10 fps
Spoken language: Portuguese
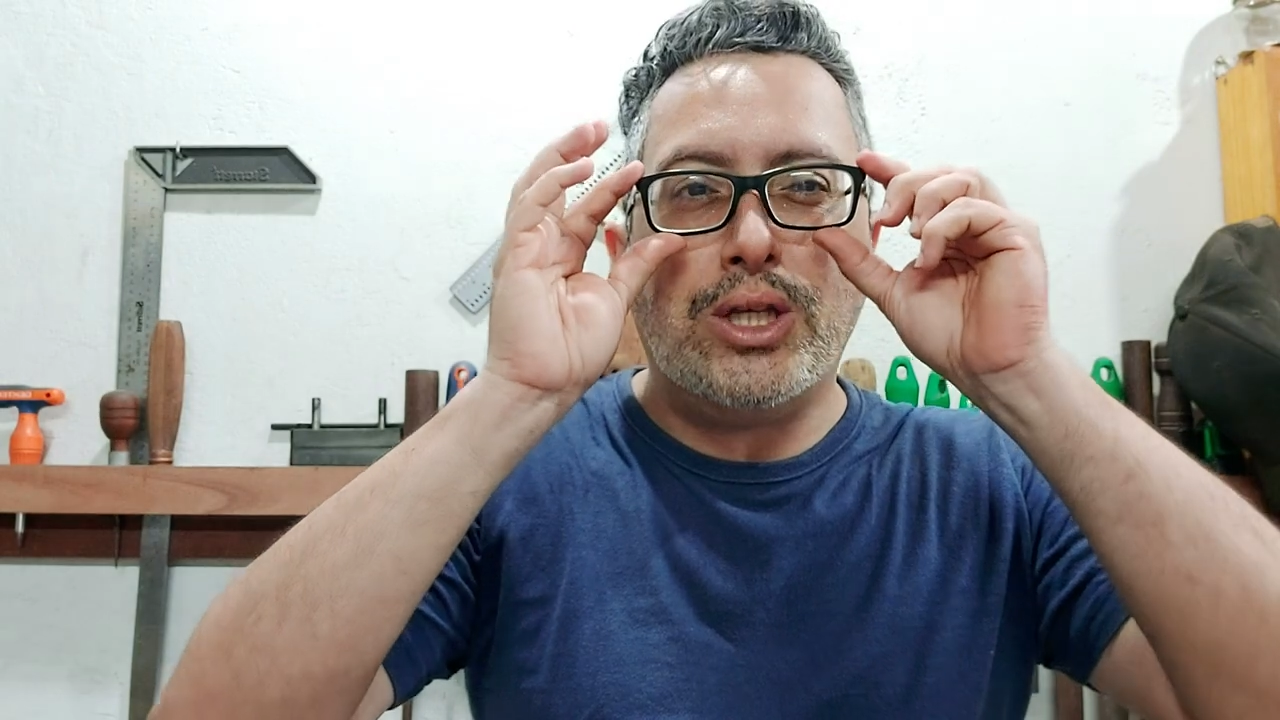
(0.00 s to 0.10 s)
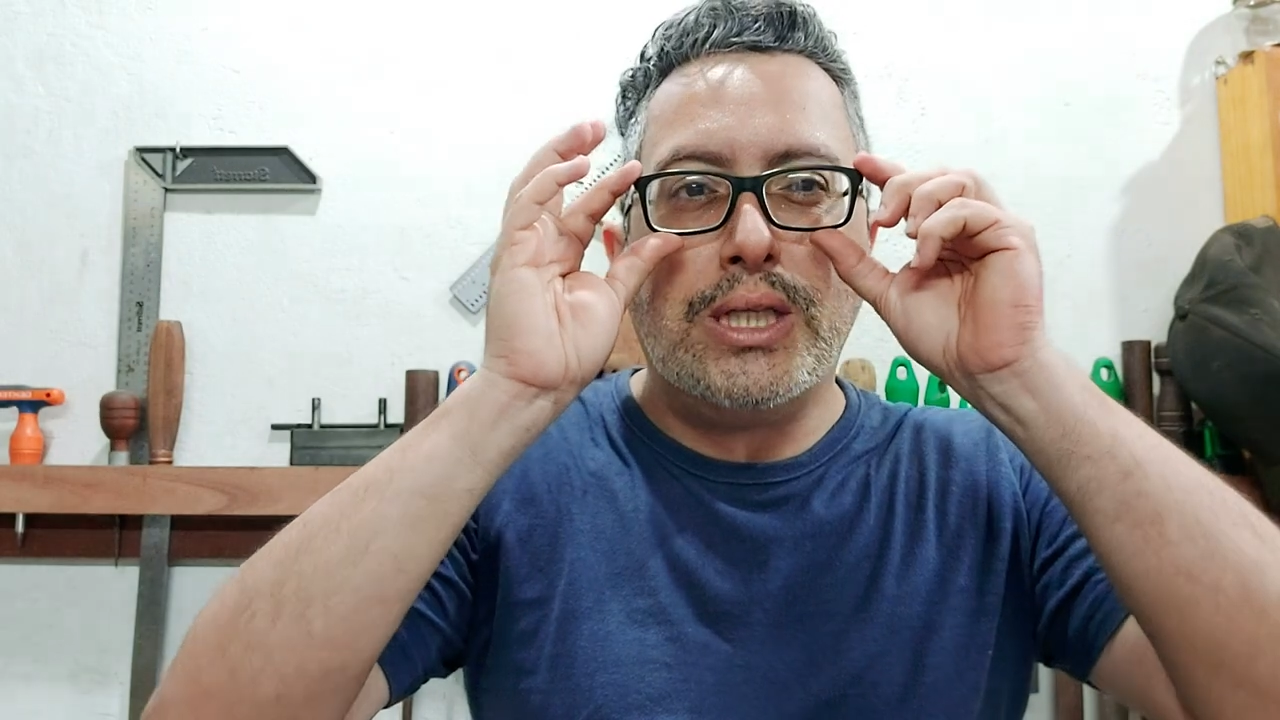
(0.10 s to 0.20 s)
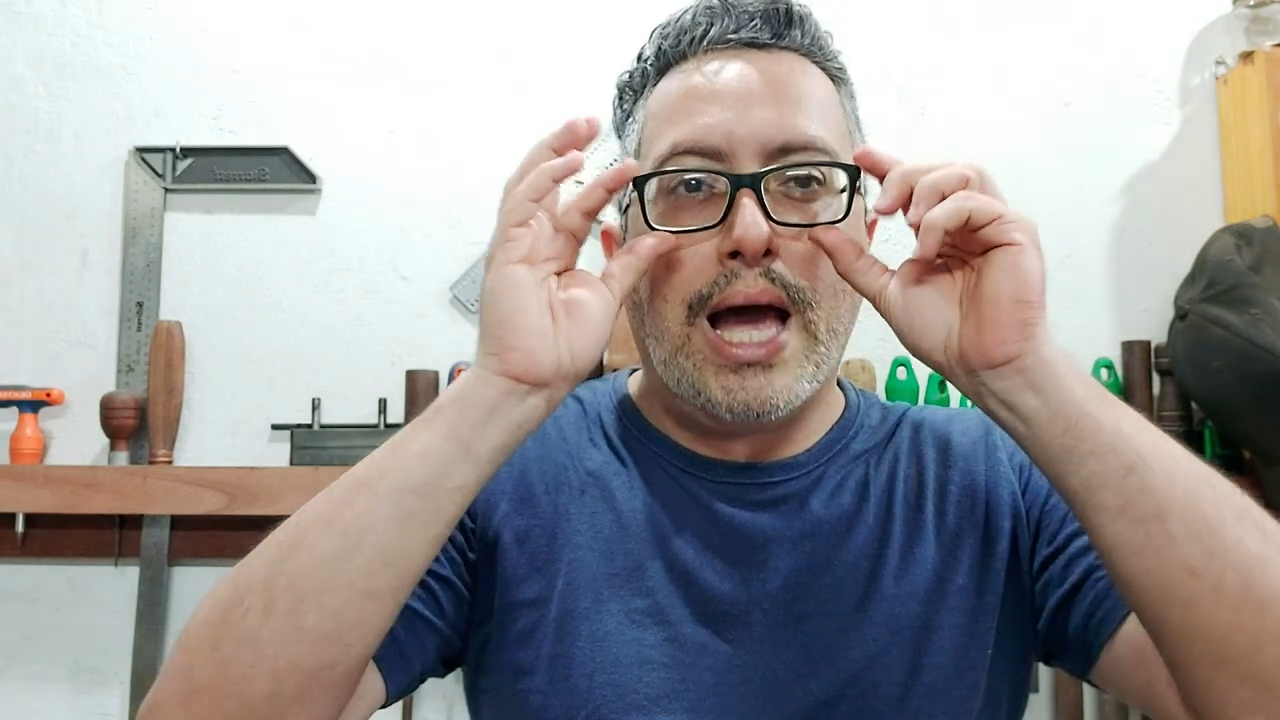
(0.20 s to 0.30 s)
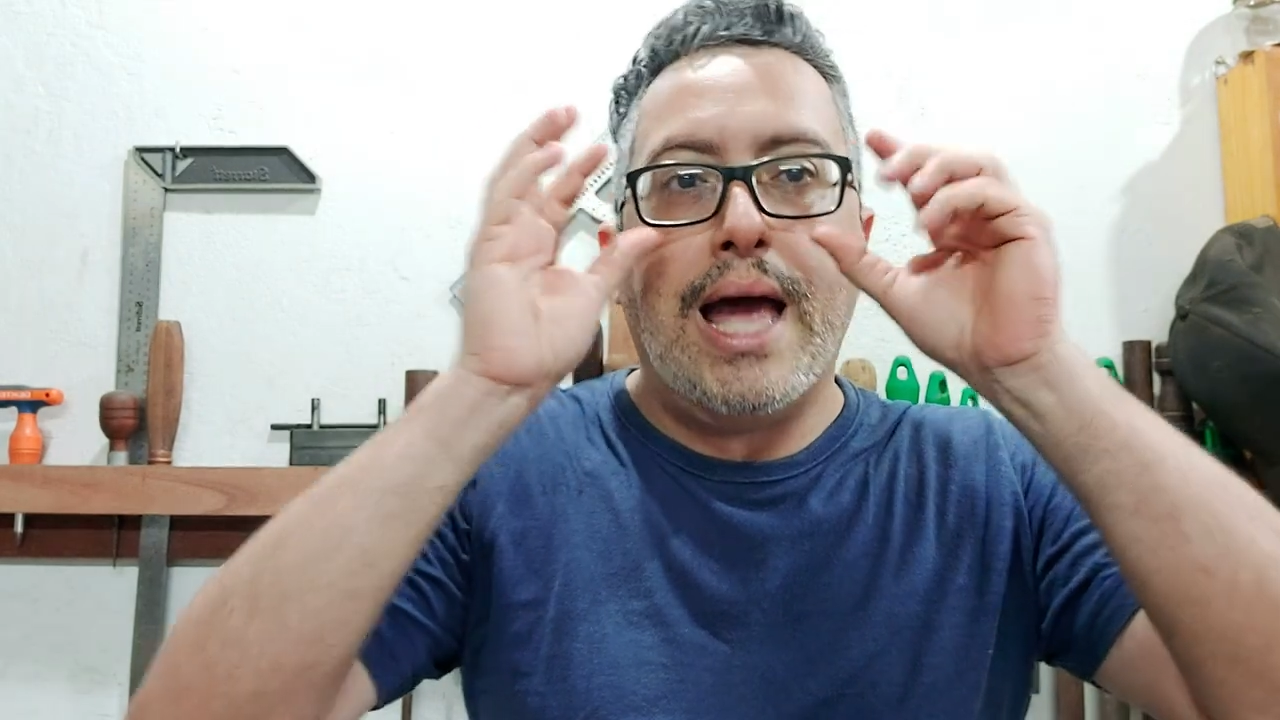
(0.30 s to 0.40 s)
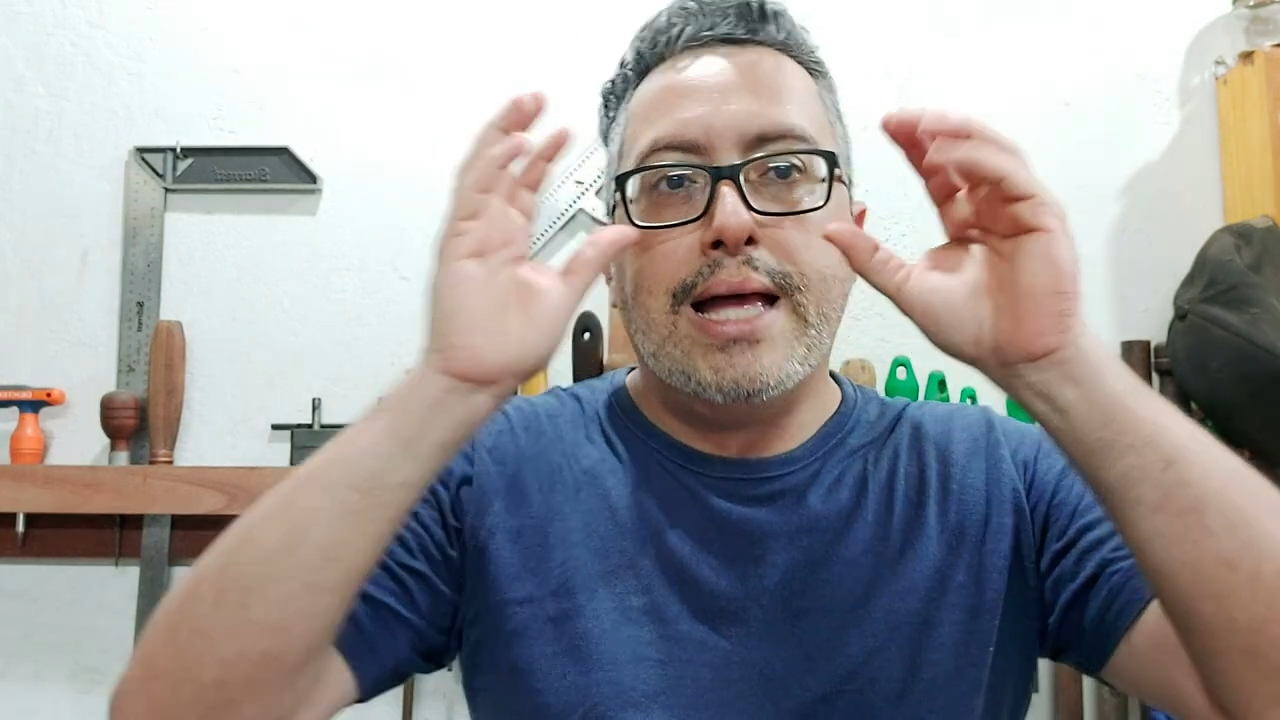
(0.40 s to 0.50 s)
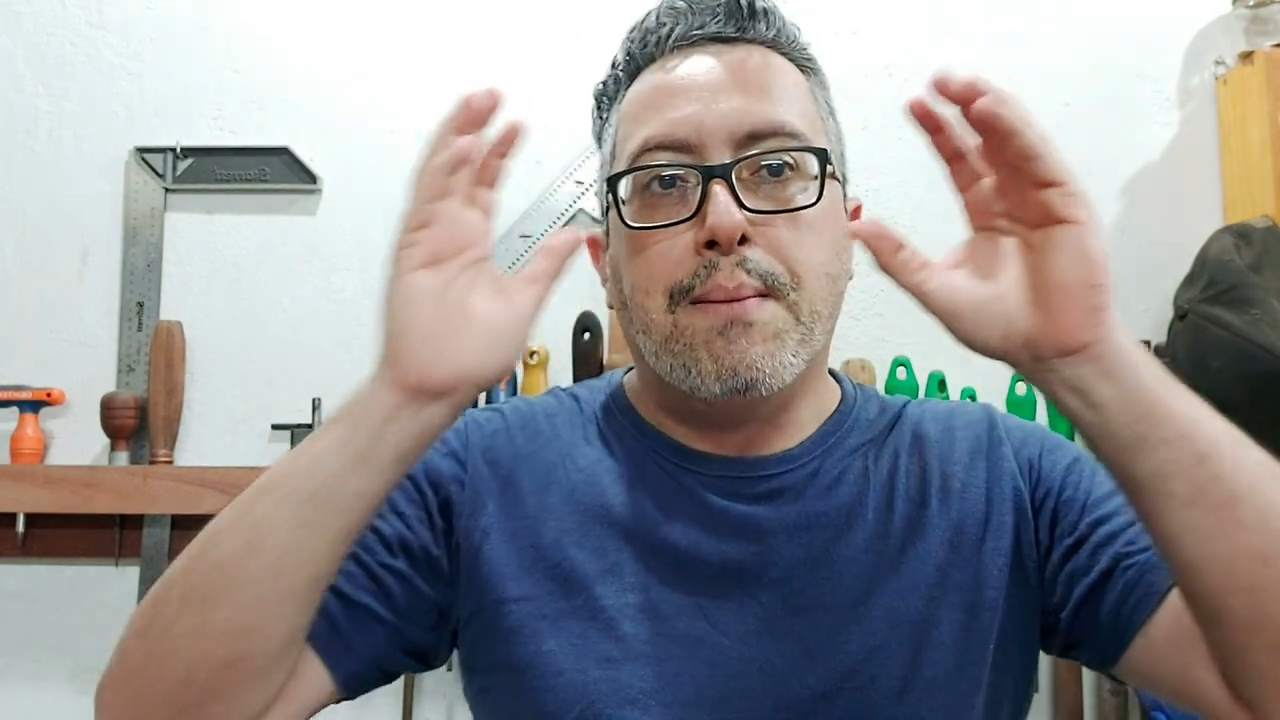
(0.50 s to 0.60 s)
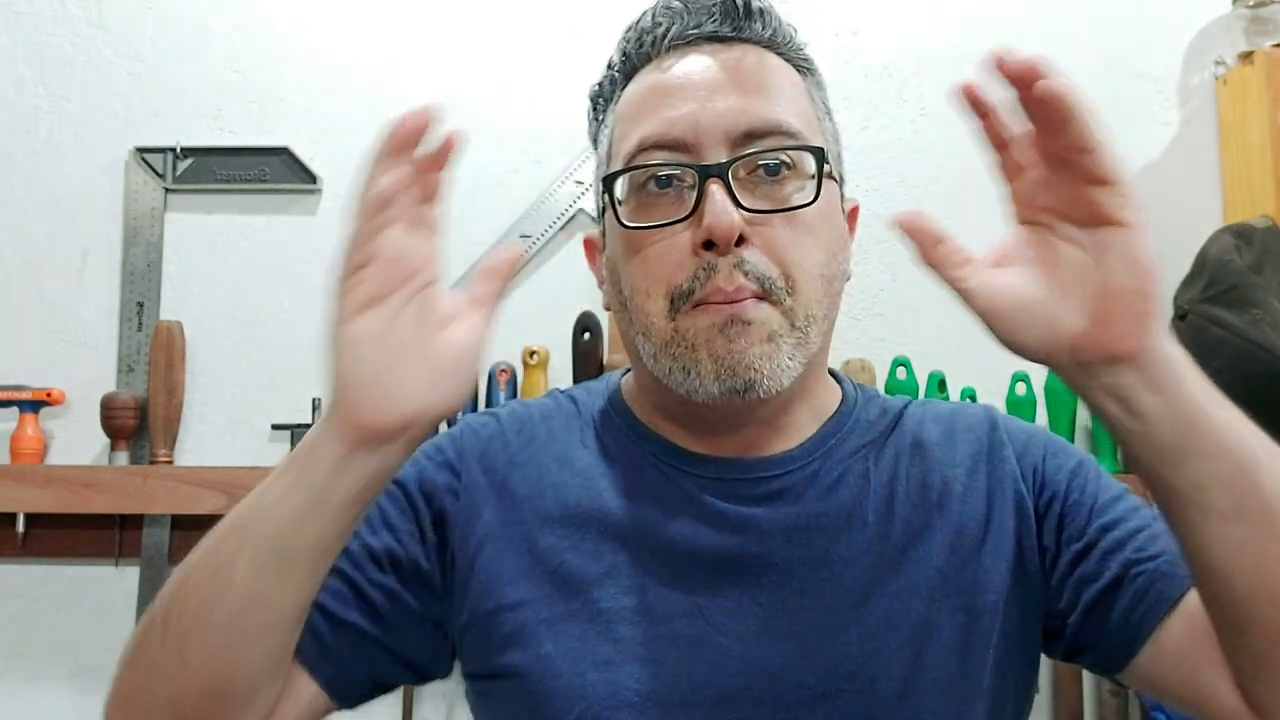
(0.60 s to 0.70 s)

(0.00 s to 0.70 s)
te dar